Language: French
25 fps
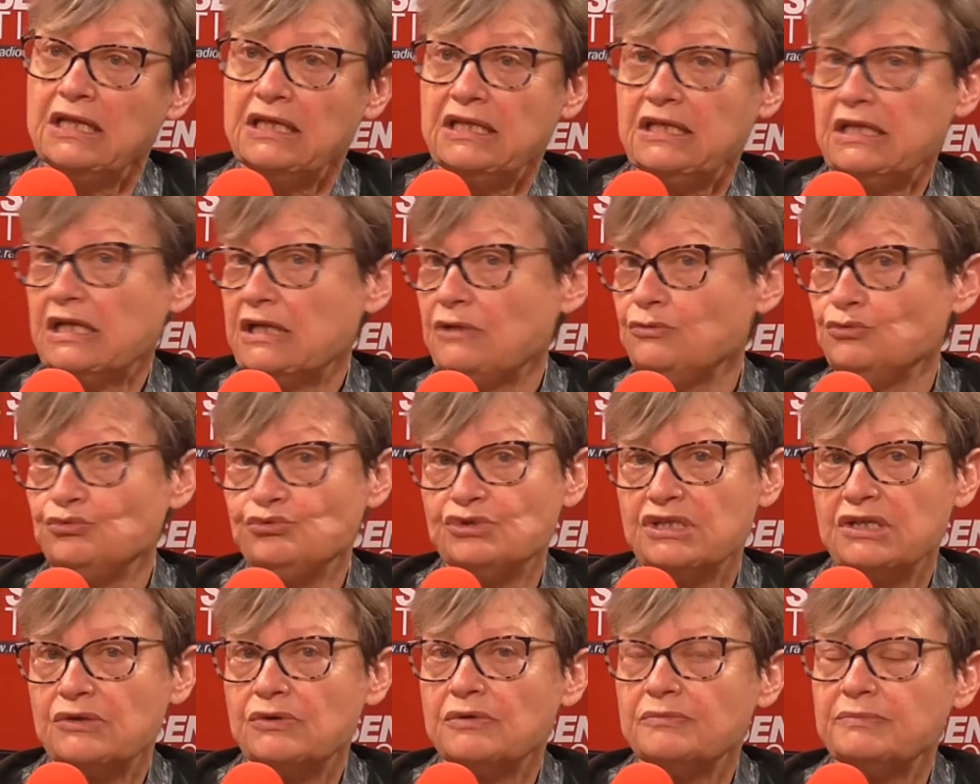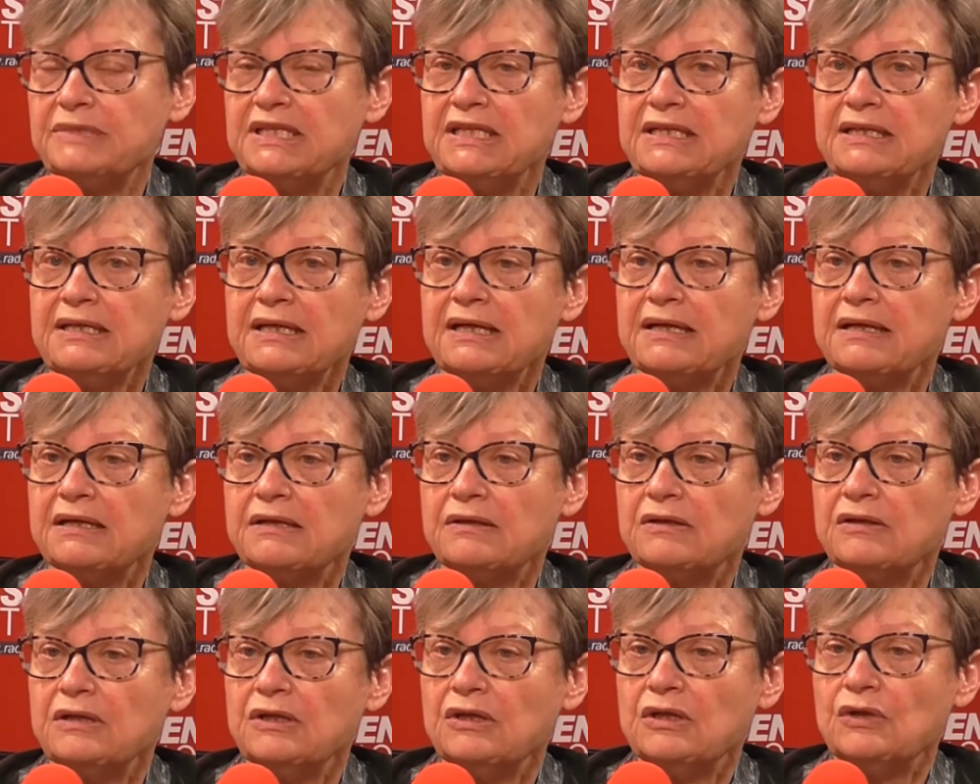Et elle nous a emmenés
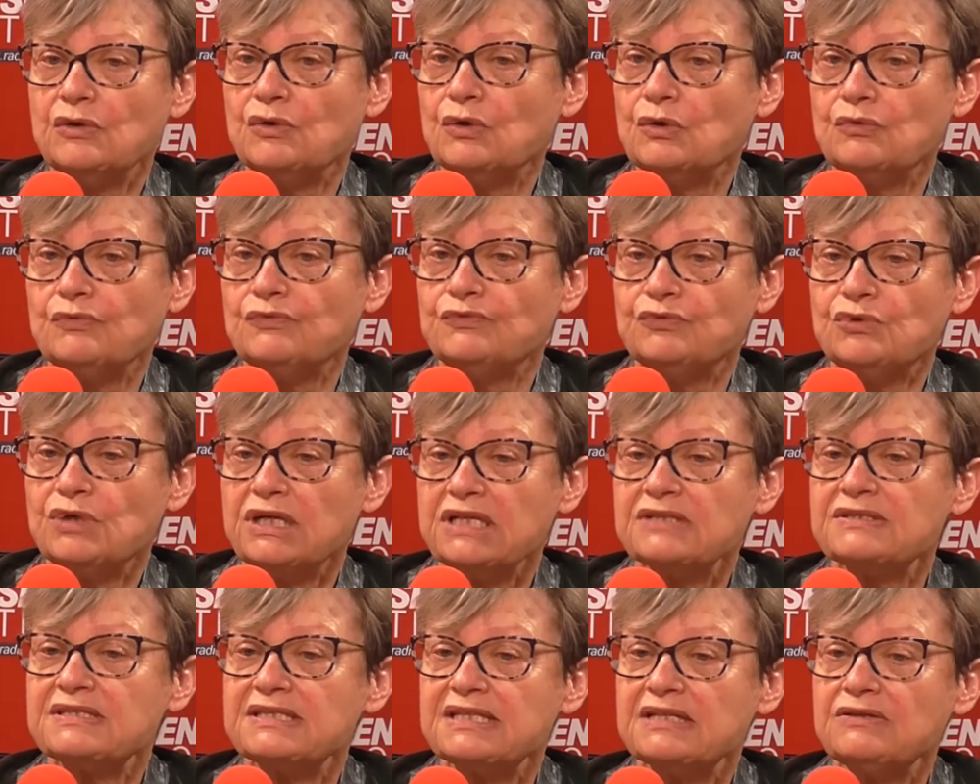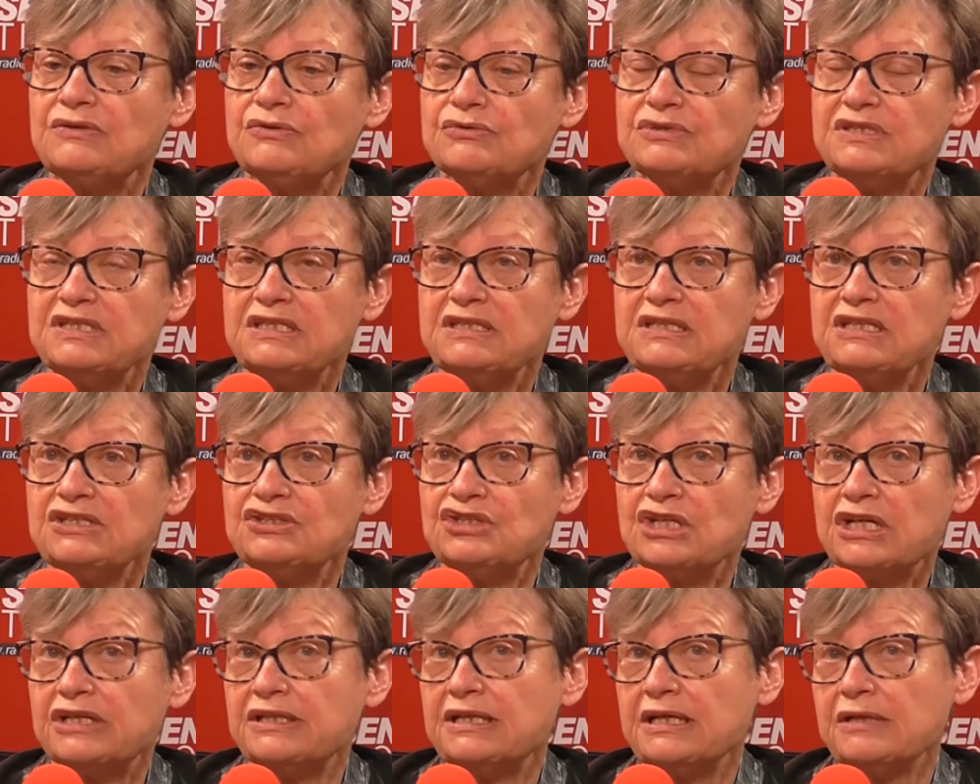à euh, voir cette
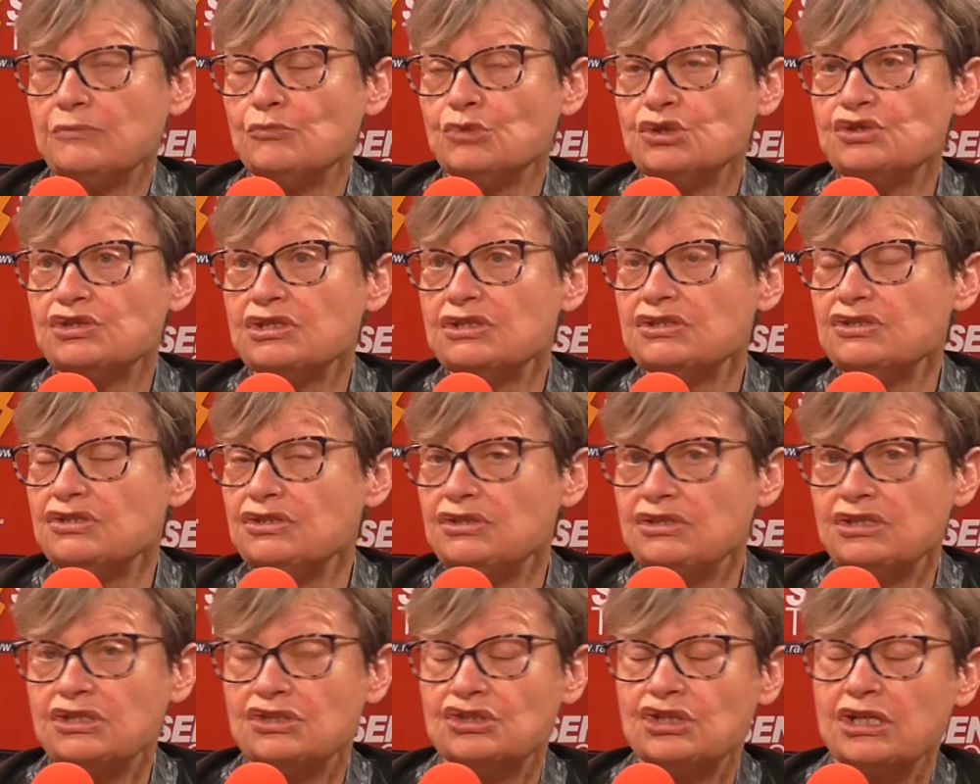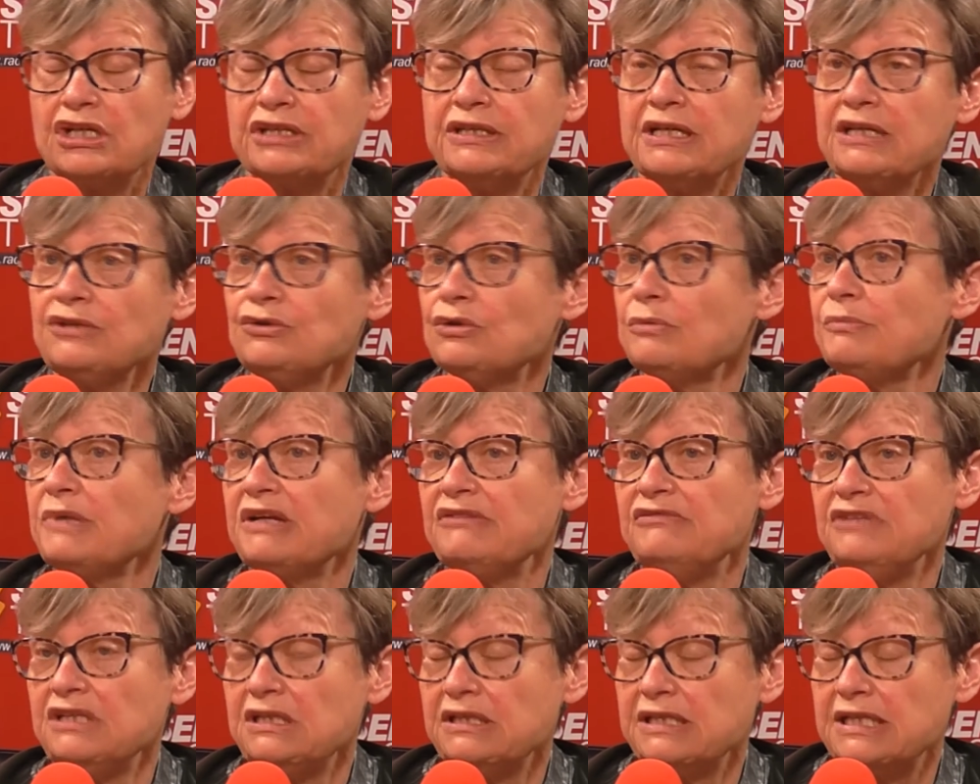cité-jardin. Et moi, cette cité-jardin, dans
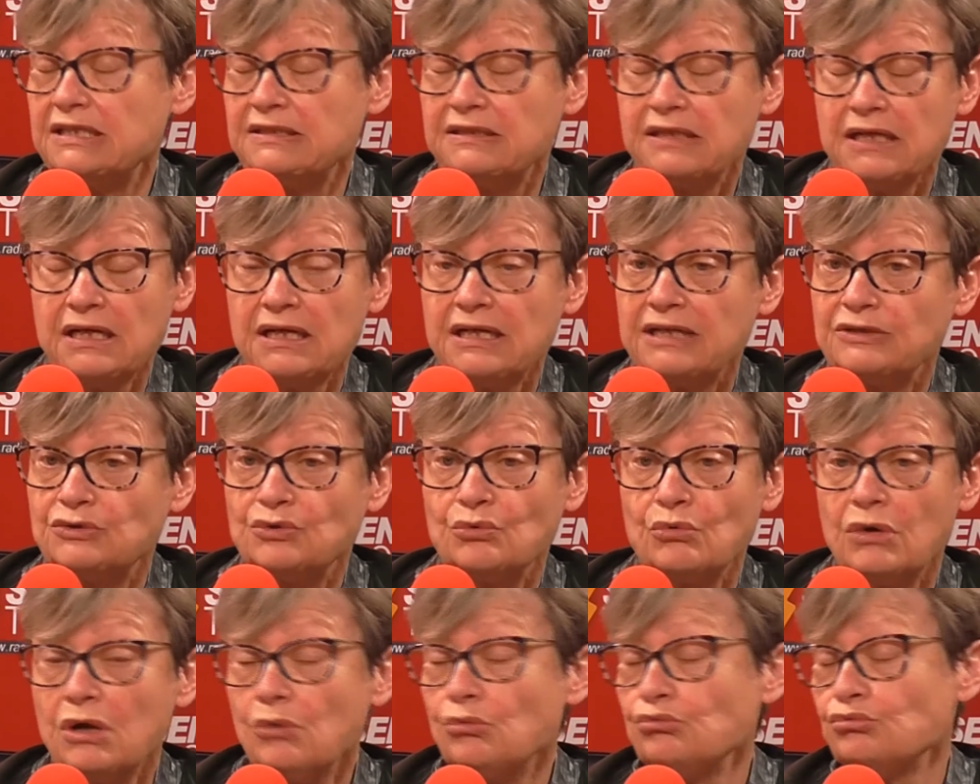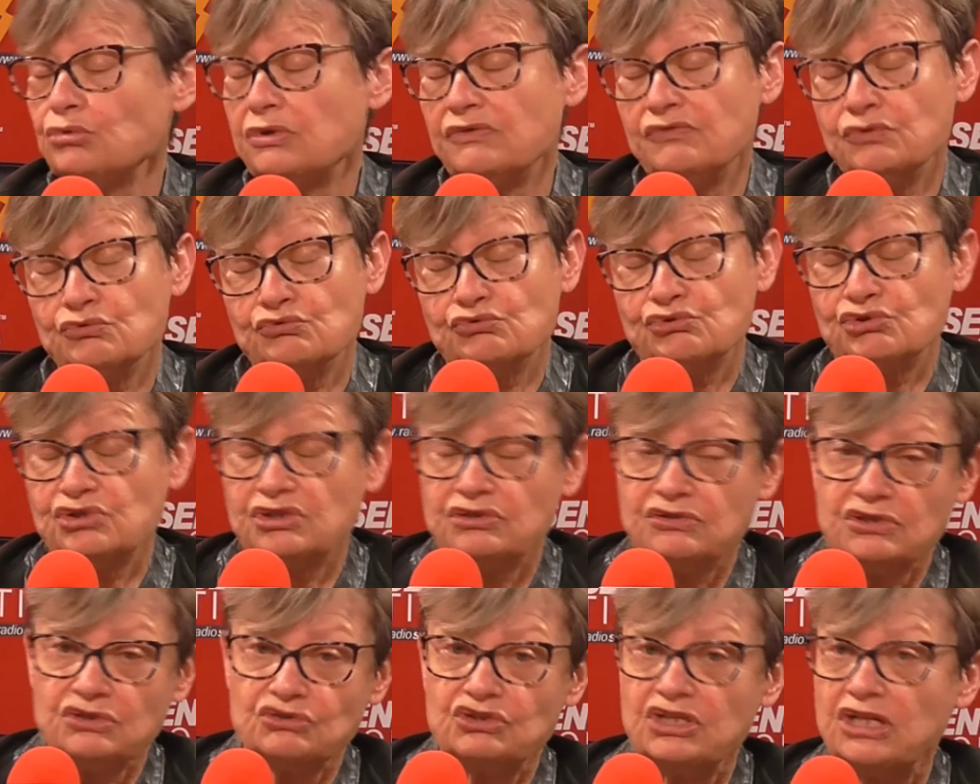ma ville natale, à Troyes, on avait une
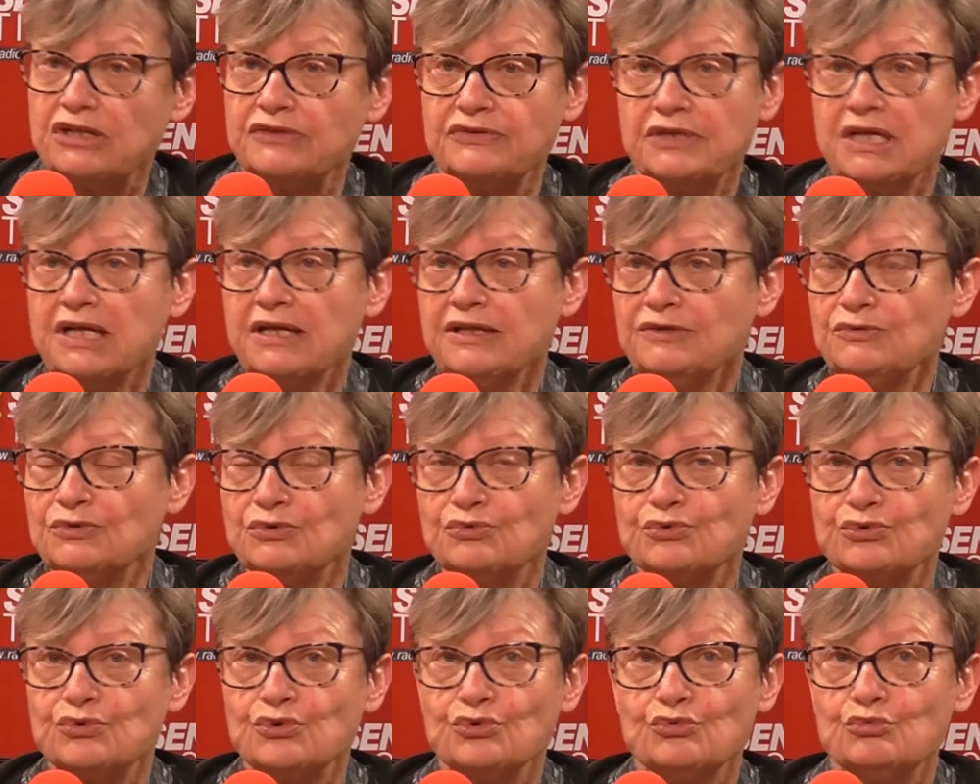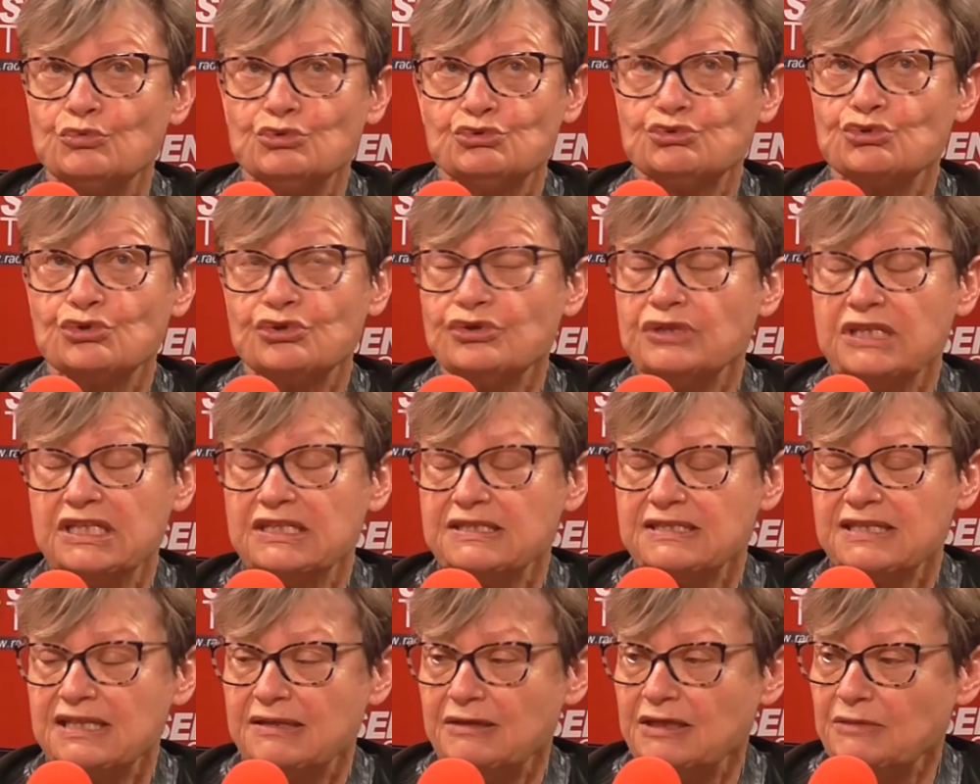cité-jardin, donc euh, je
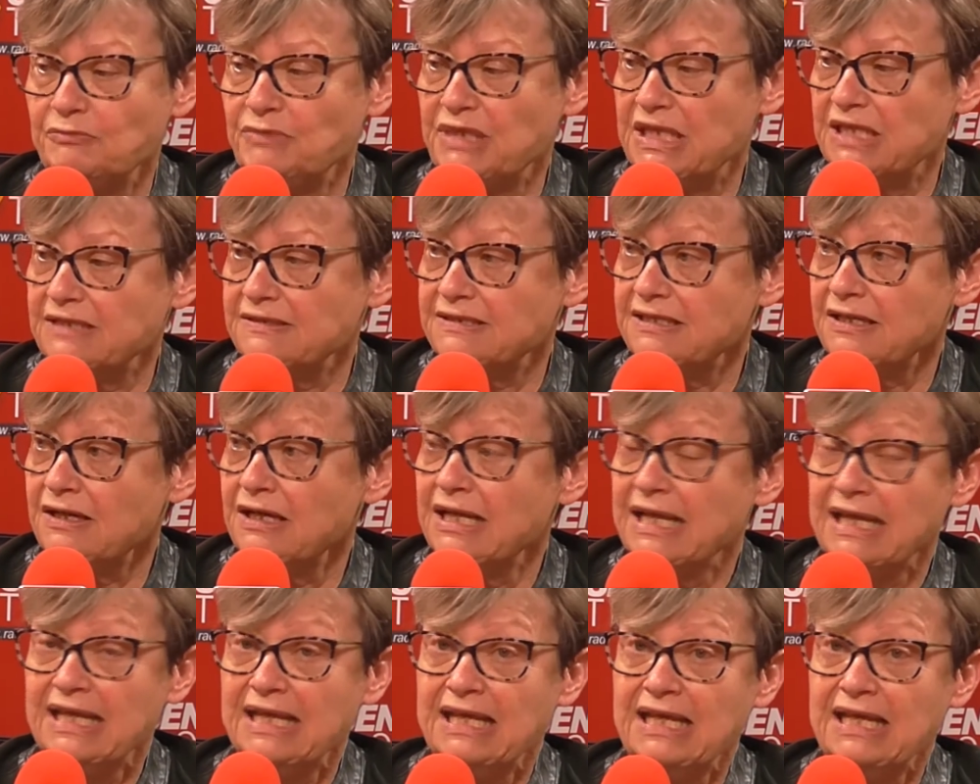connaissais bien ça.